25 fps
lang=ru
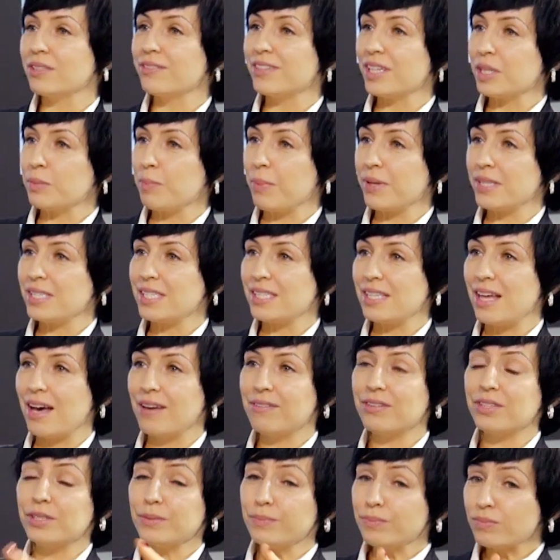говорят,
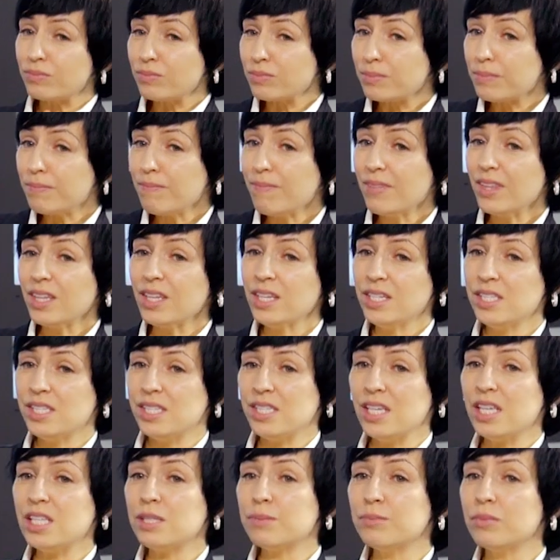подставить.
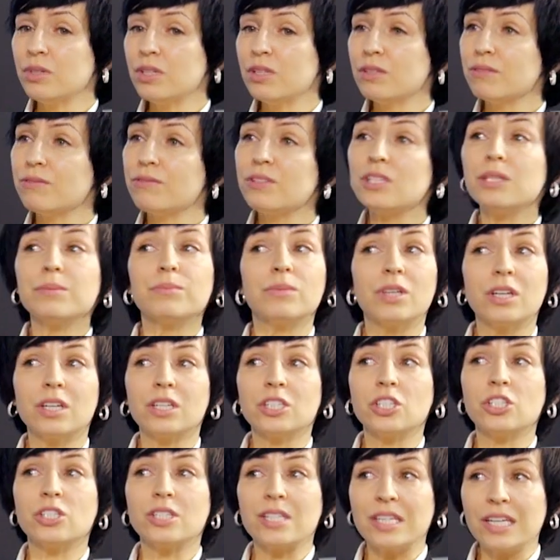Здесь мы видим
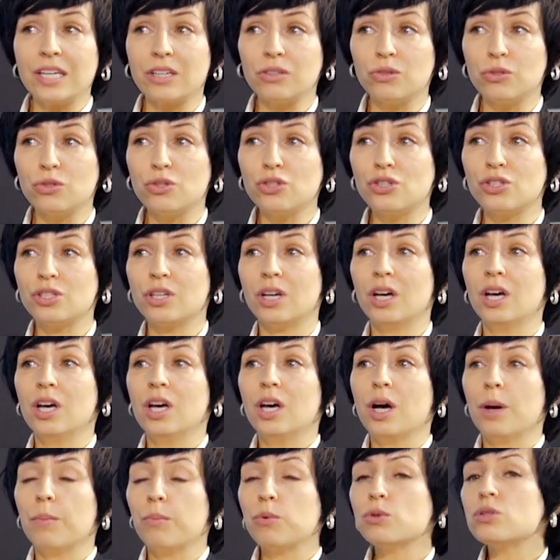также следующее.
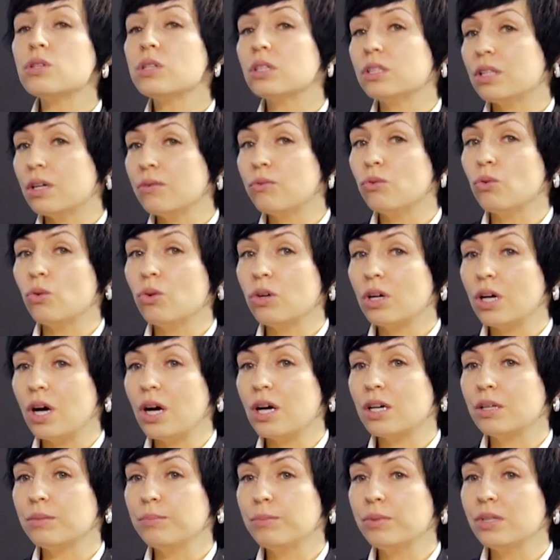После того,
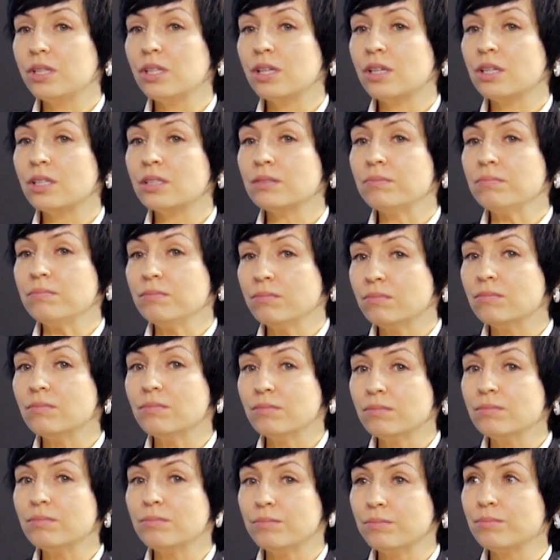как была
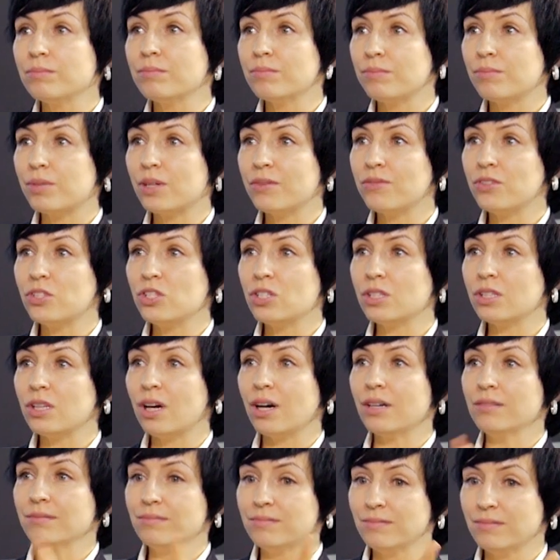
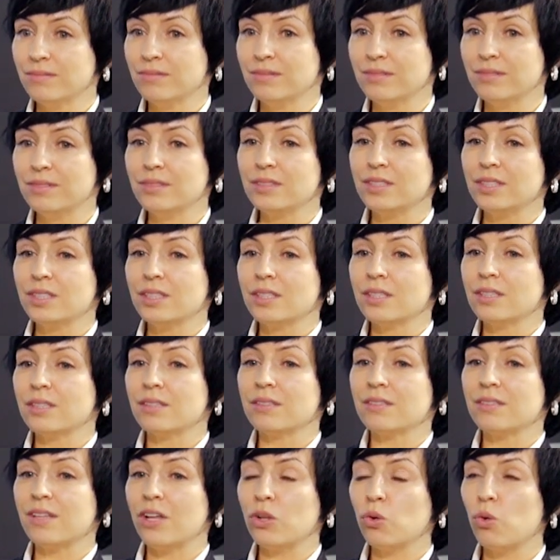проведена
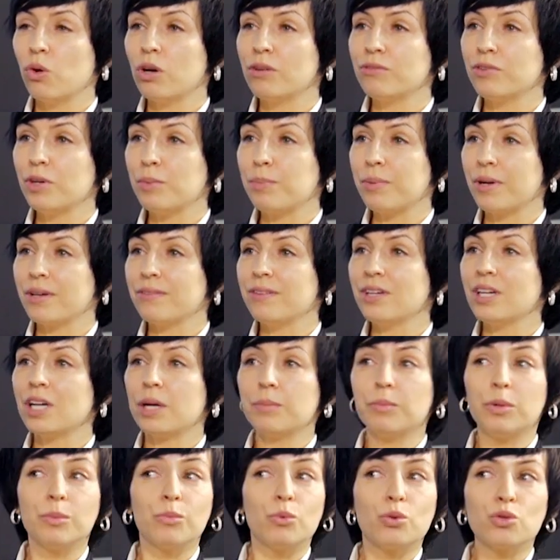налоговая
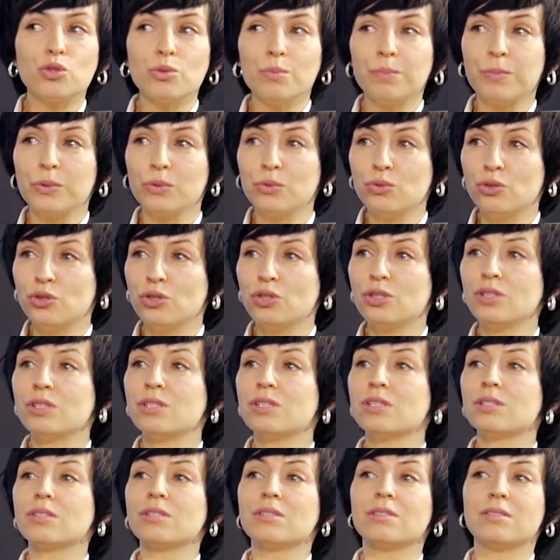проверка, мы можем
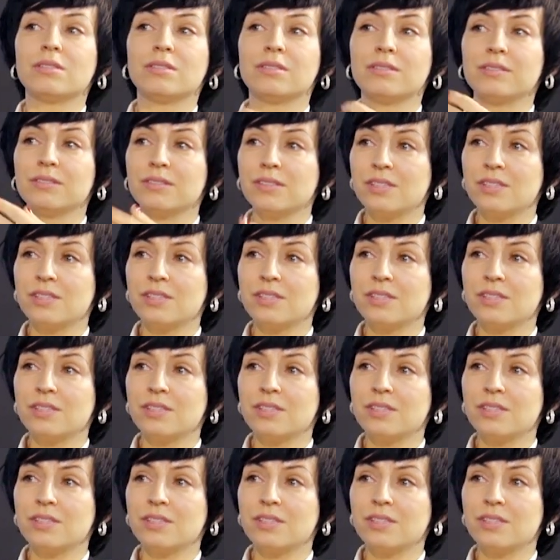получить э,